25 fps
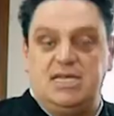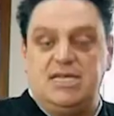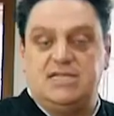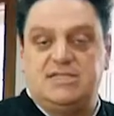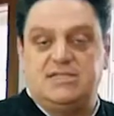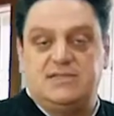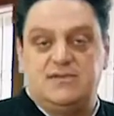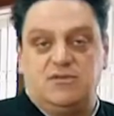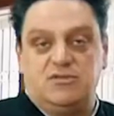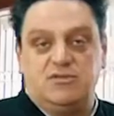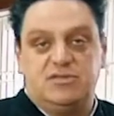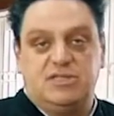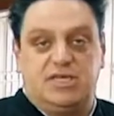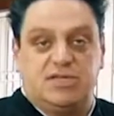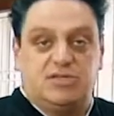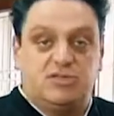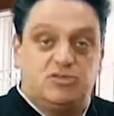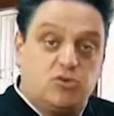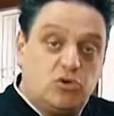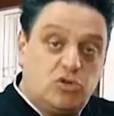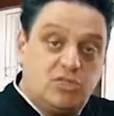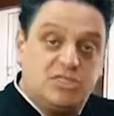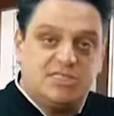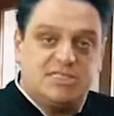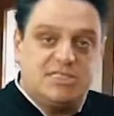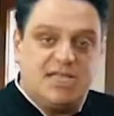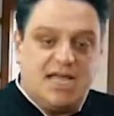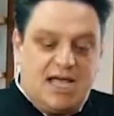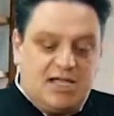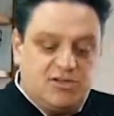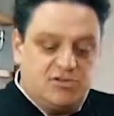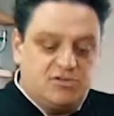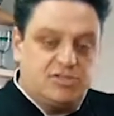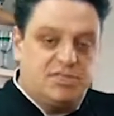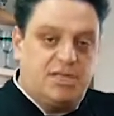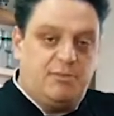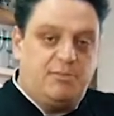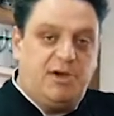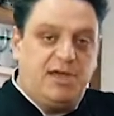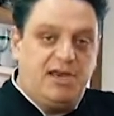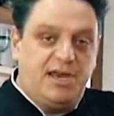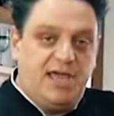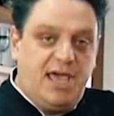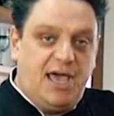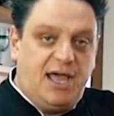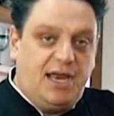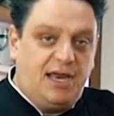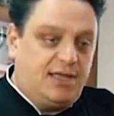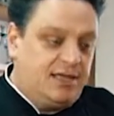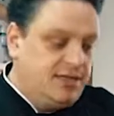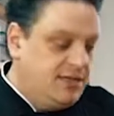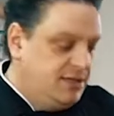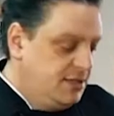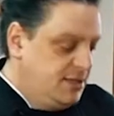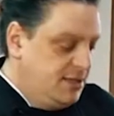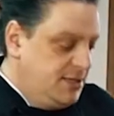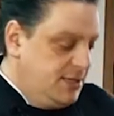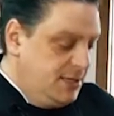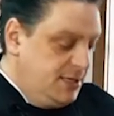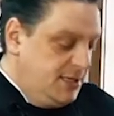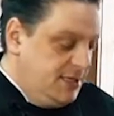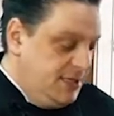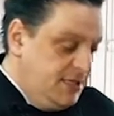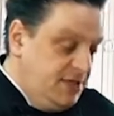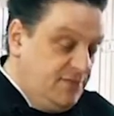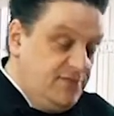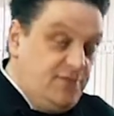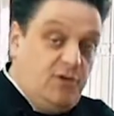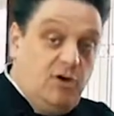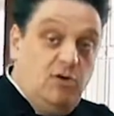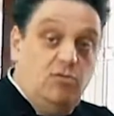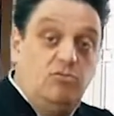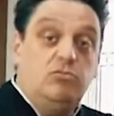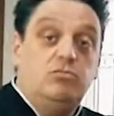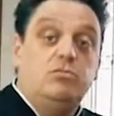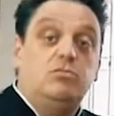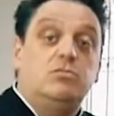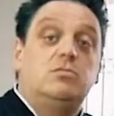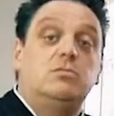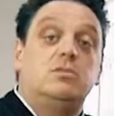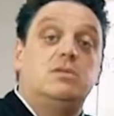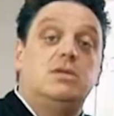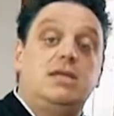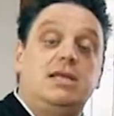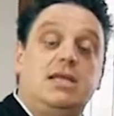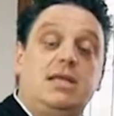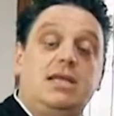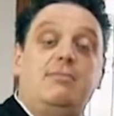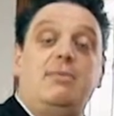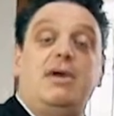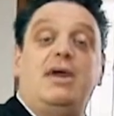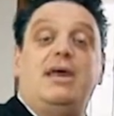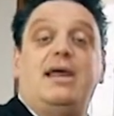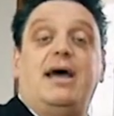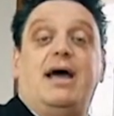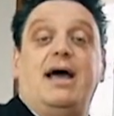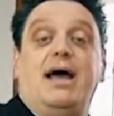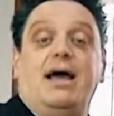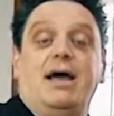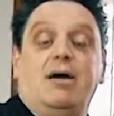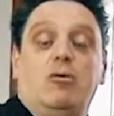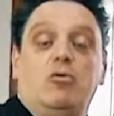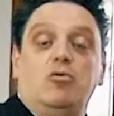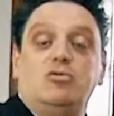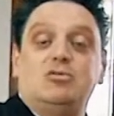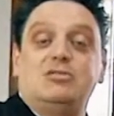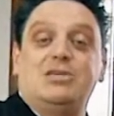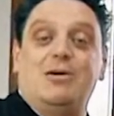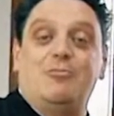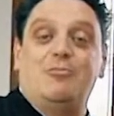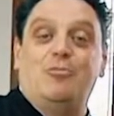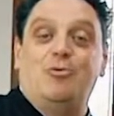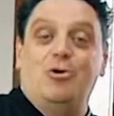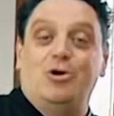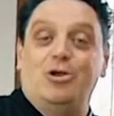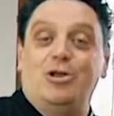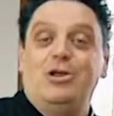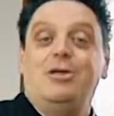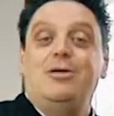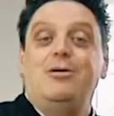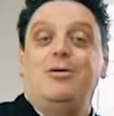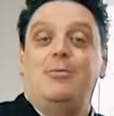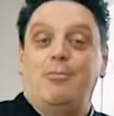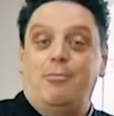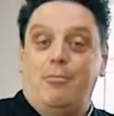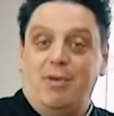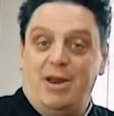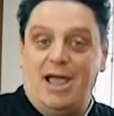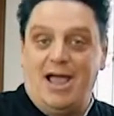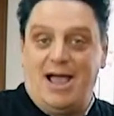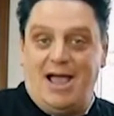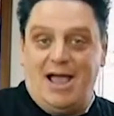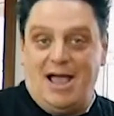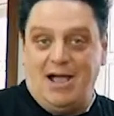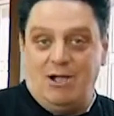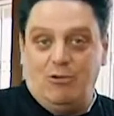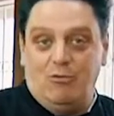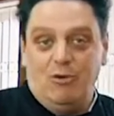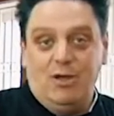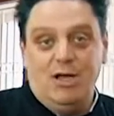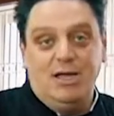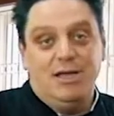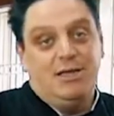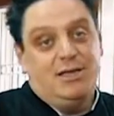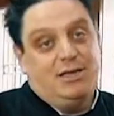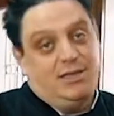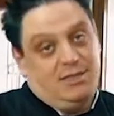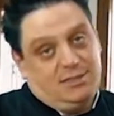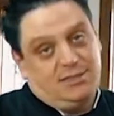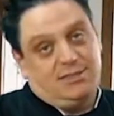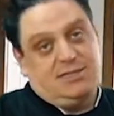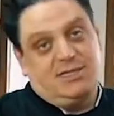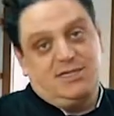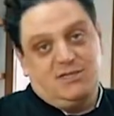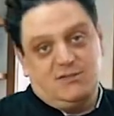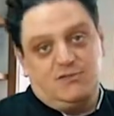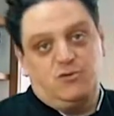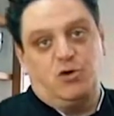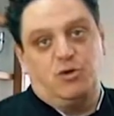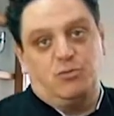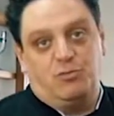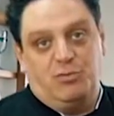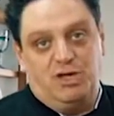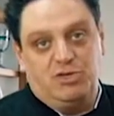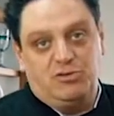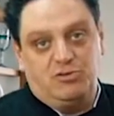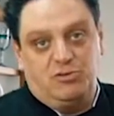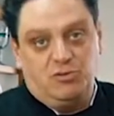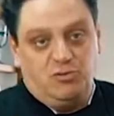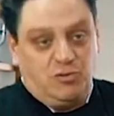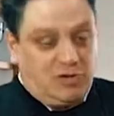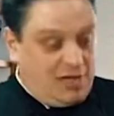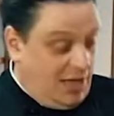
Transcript: eles vão ser tostados na panela e vão liberar o sabor para a água, transformando num